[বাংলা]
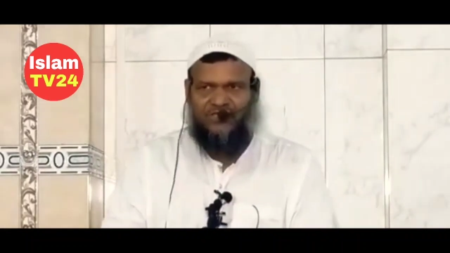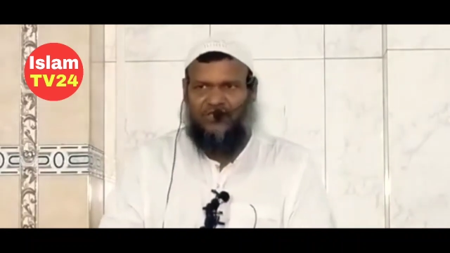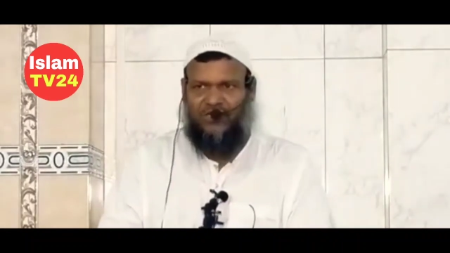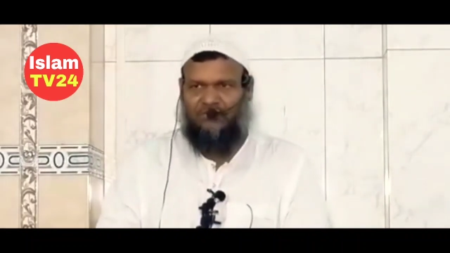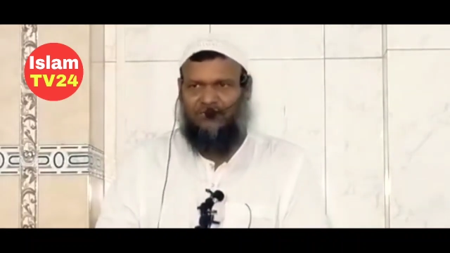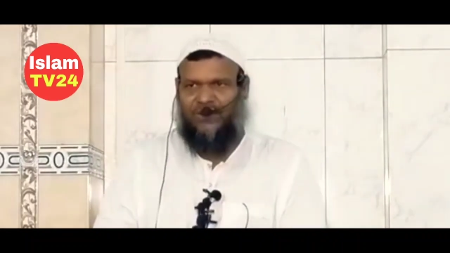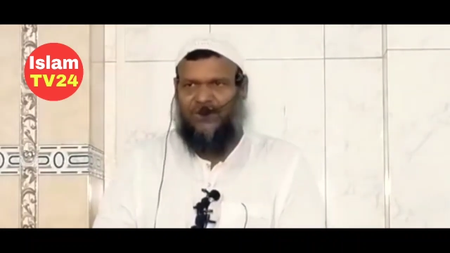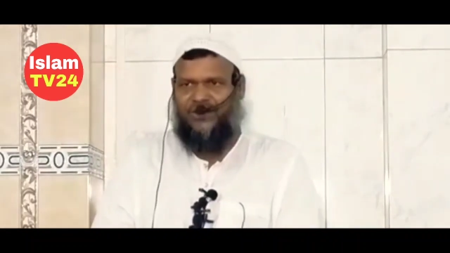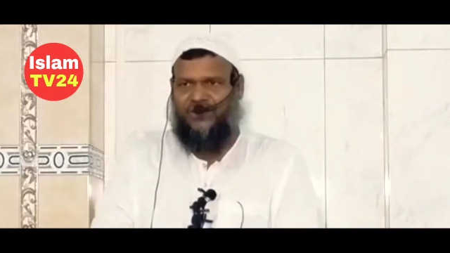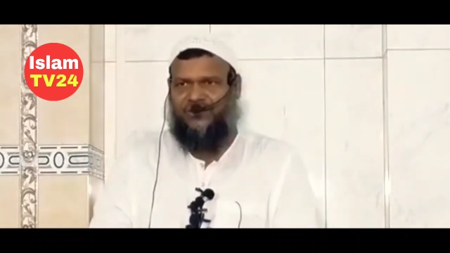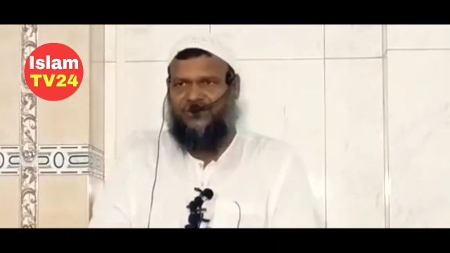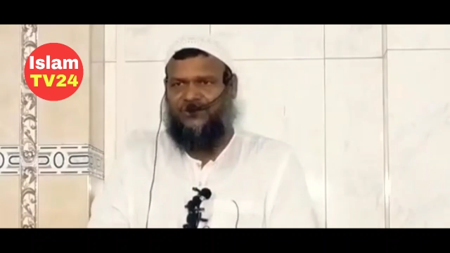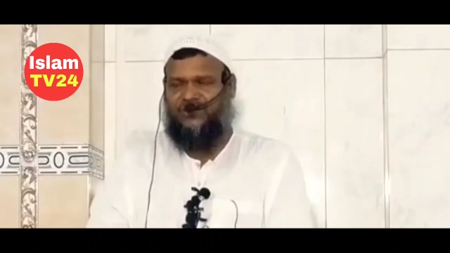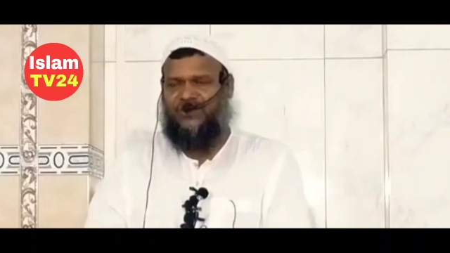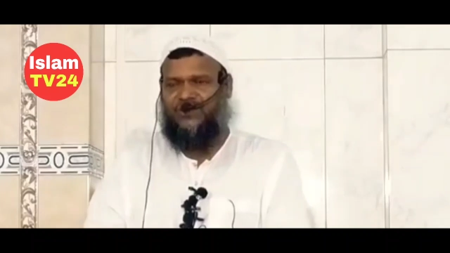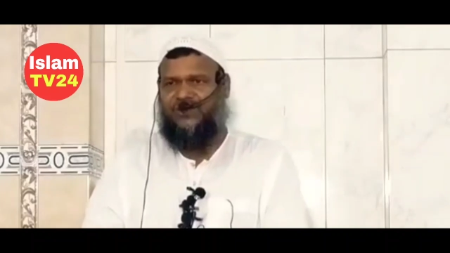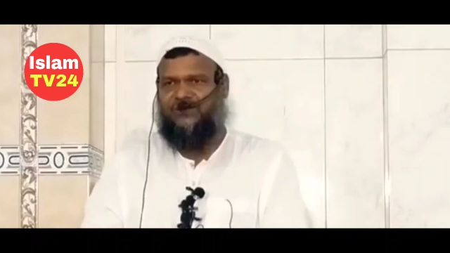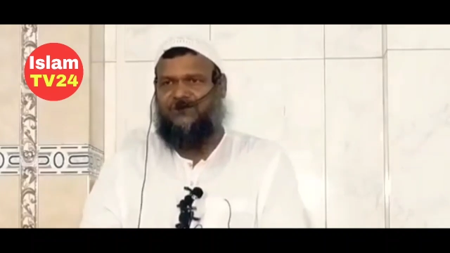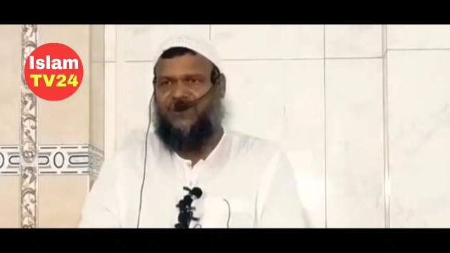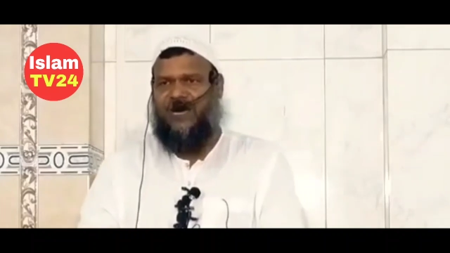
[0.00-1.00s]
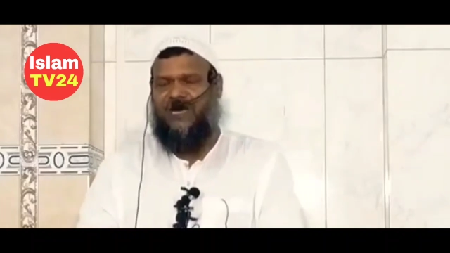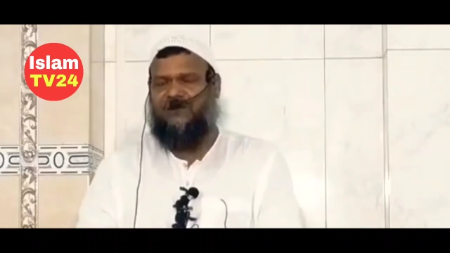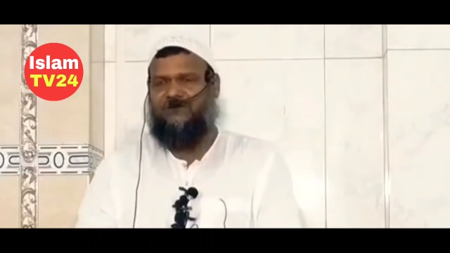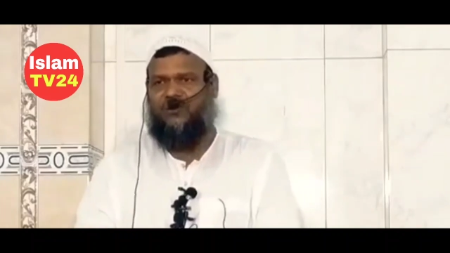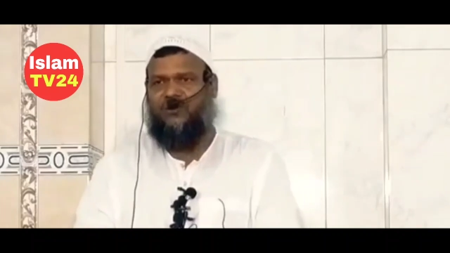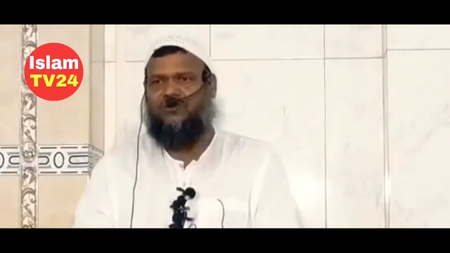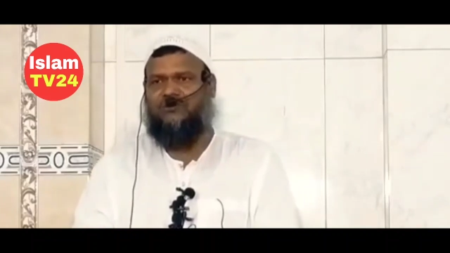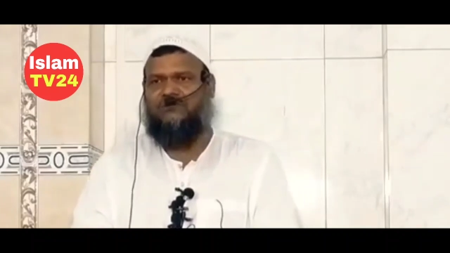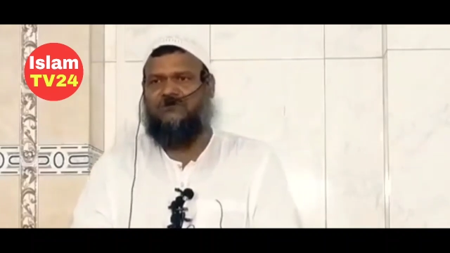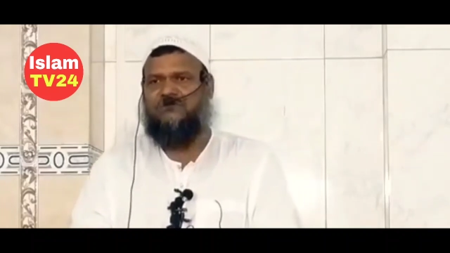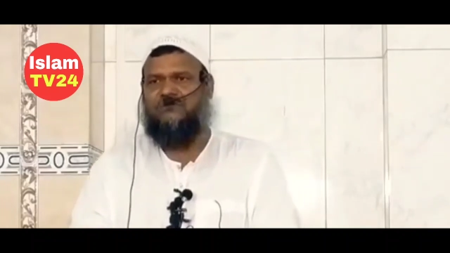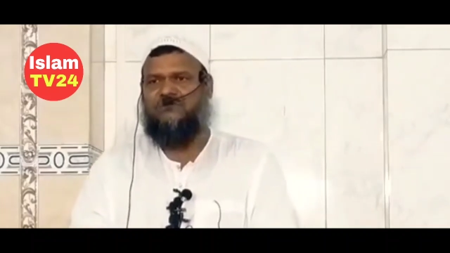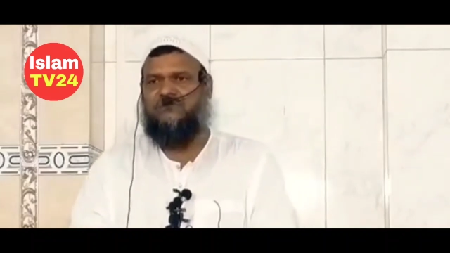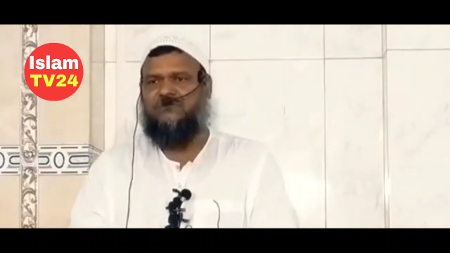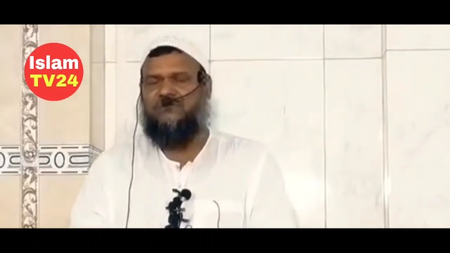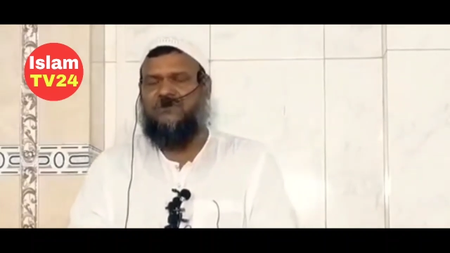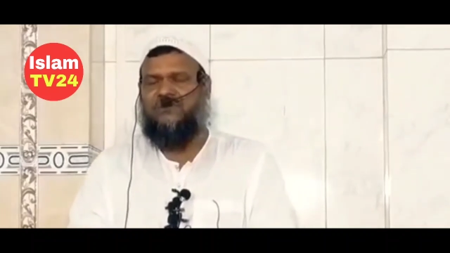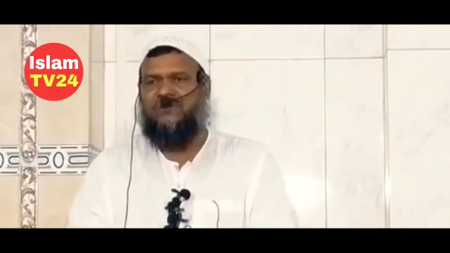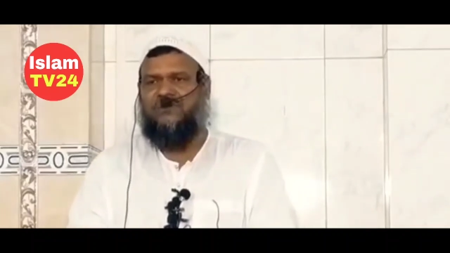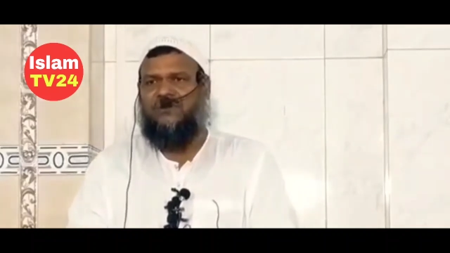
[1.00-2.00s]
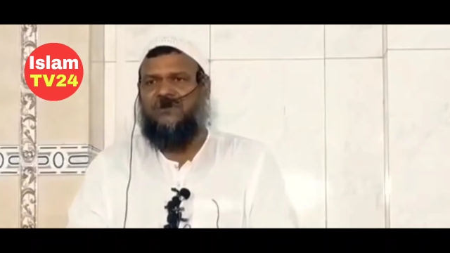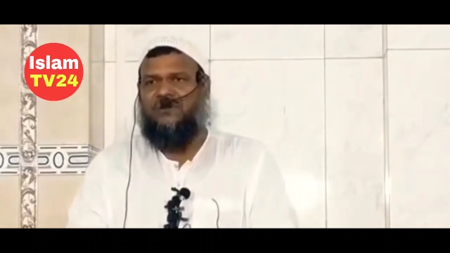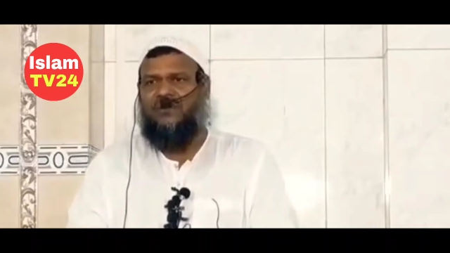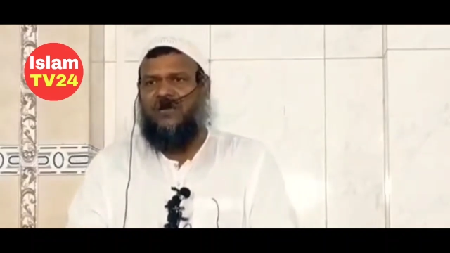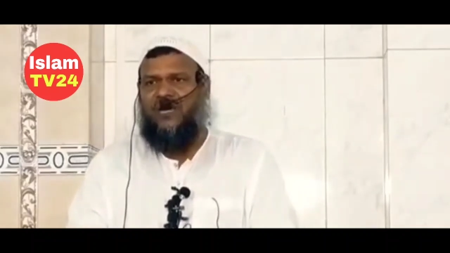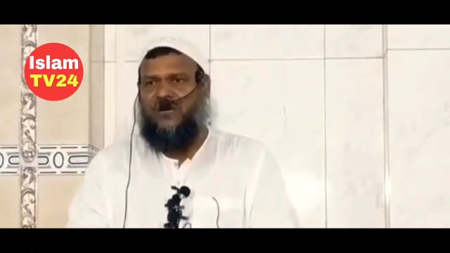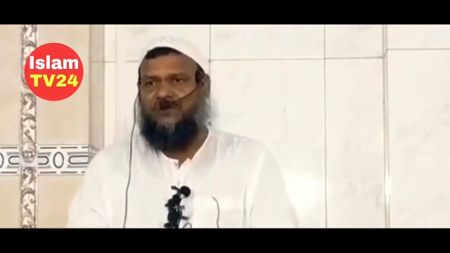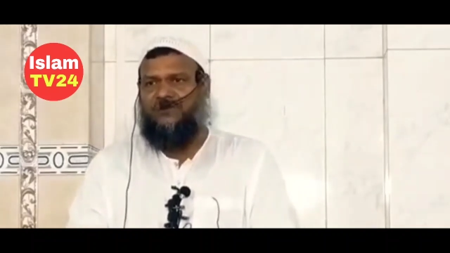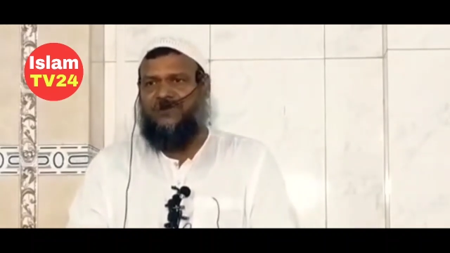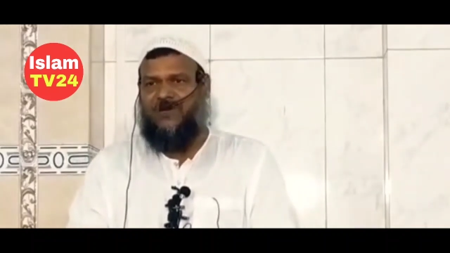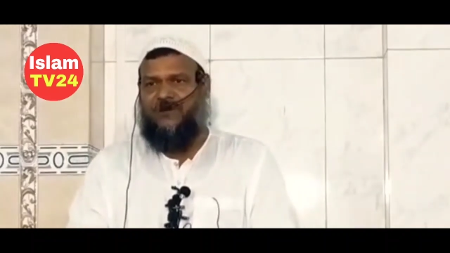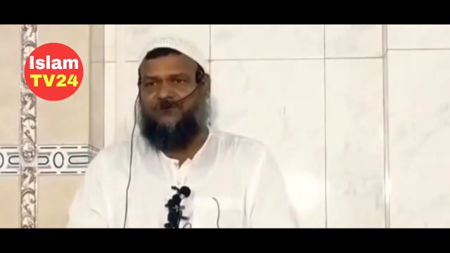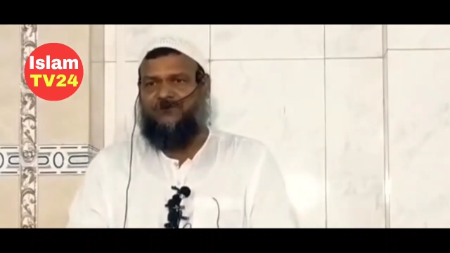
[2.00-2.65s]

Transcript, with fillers: সম্মানিত তিনি ভাই বোন আমি